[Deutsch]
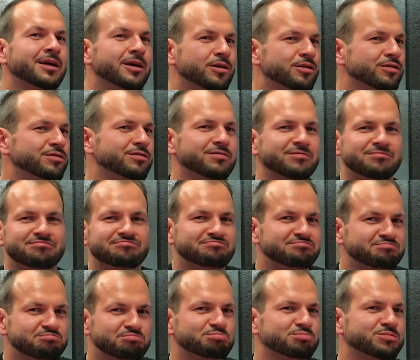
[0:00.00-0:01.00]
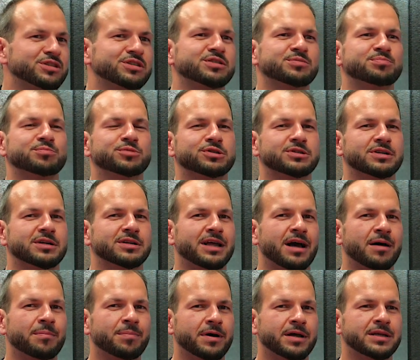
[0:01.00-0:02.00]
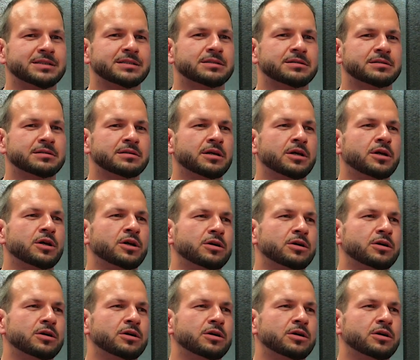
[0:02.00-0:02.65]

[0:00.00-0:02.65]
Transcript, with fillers: und das muss dann abpassen.